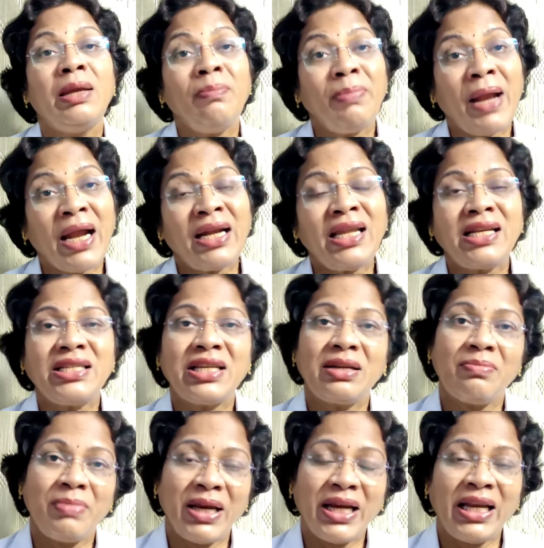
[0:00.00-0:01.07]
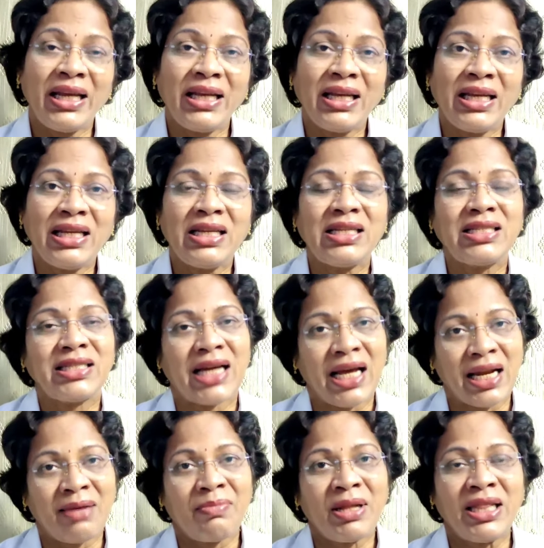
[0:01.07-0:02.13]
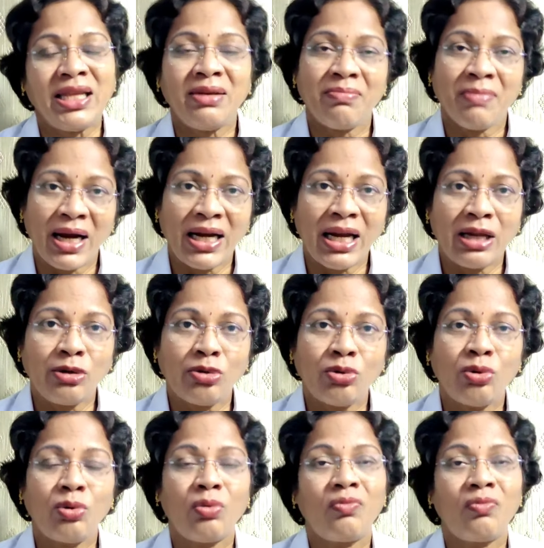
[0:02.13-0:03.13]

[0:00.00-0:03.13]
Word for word: ఇంప్లాంటేషన్ బ్లీడింగ్ని చాలామంది మహిళలు